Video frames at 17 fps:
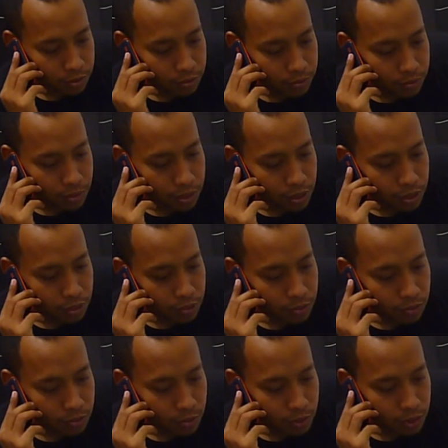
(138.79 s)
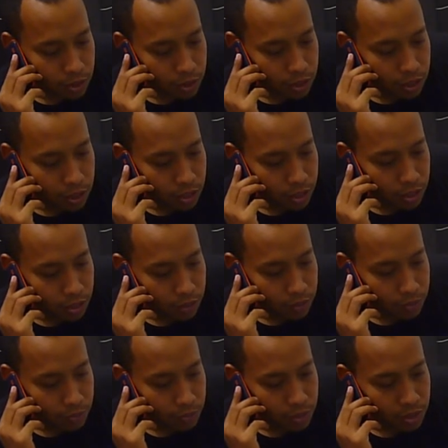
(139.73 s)
biar semuanya
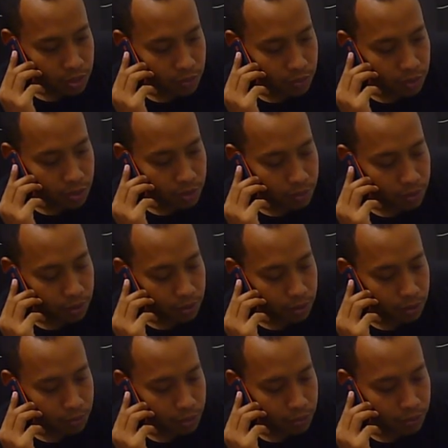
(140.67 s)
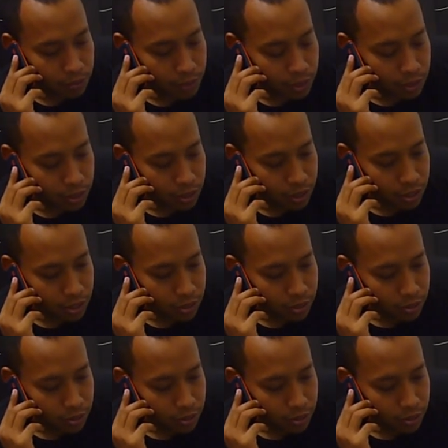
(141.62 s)
bisa mendapatkan manfaatnya